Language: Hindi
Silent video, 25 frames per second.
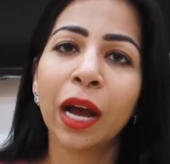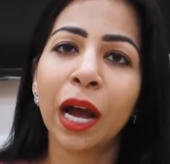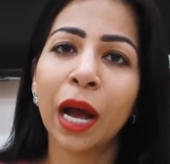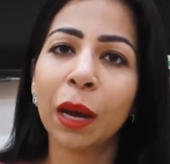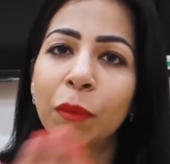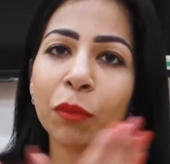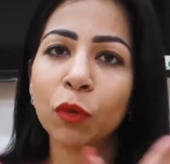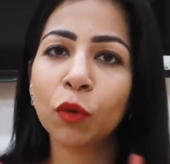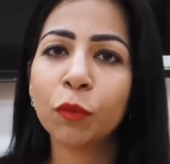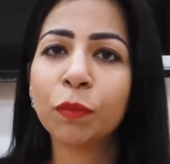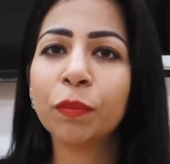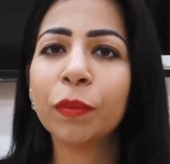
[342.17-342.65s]

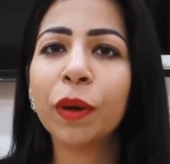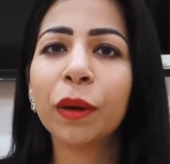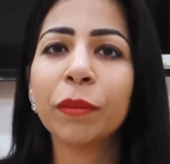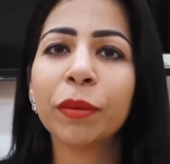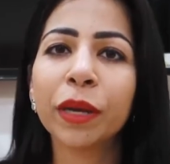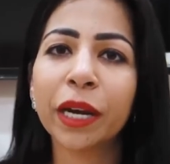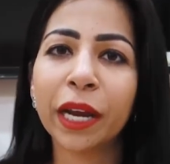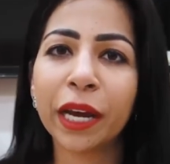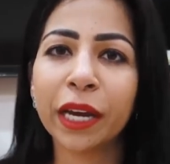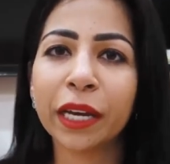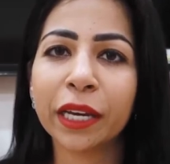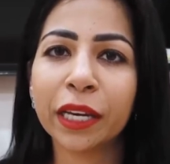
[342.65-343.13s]
हम उपमा
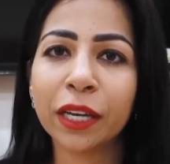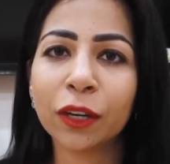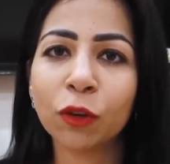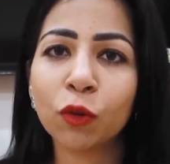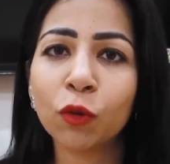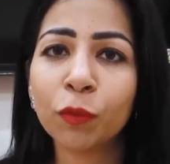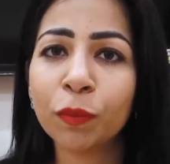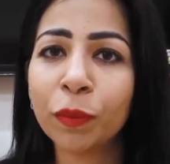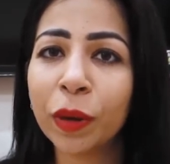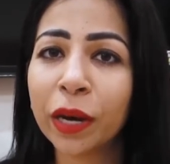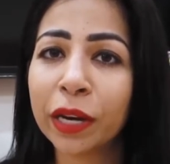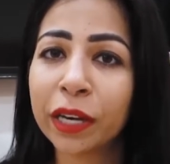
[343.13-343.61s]
बनाएंगे
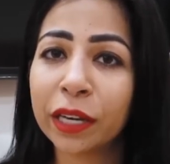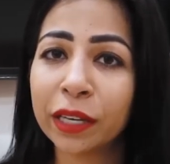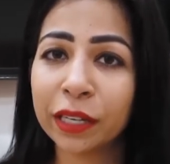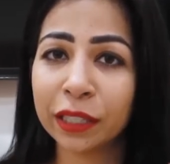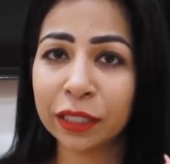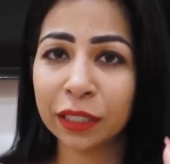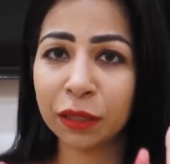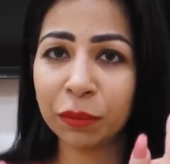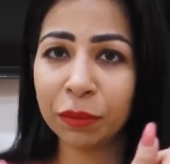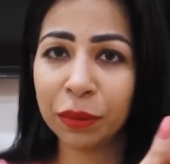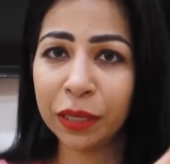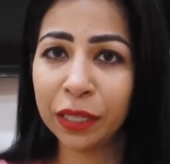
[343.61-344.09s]
उपमा की
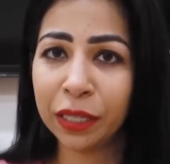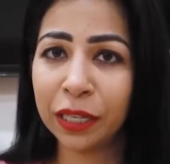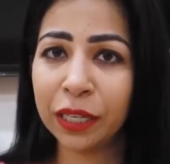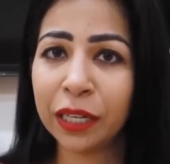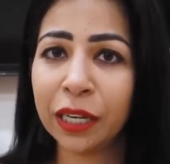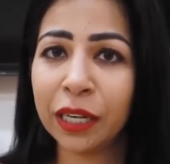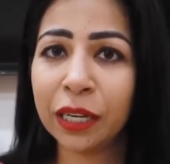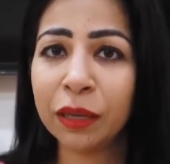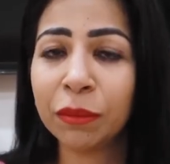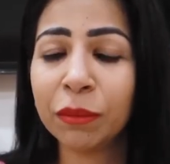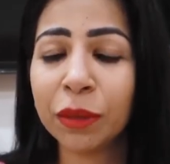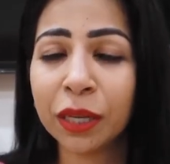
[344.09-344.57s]
रेसिपी ये
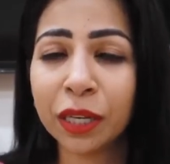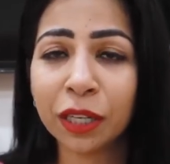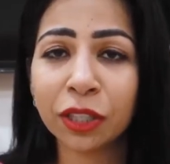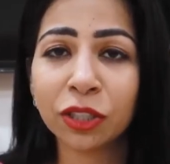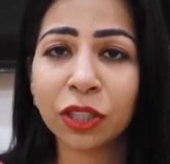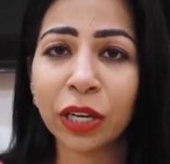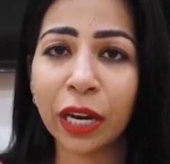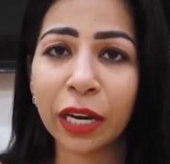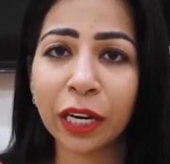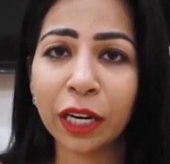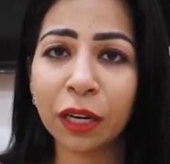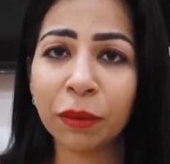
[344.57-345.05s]
रही मेरे
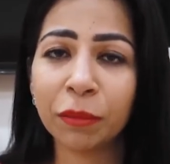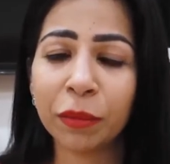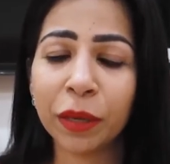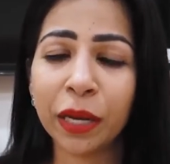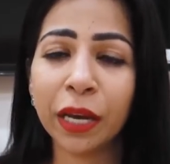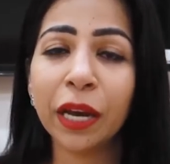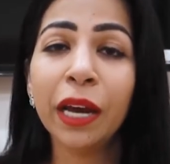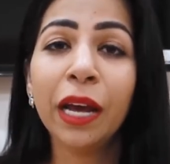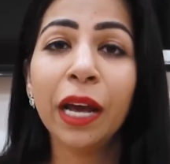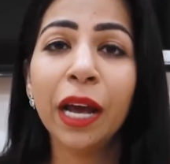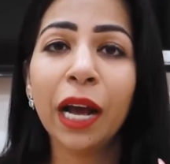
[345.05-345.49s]
चैनल पे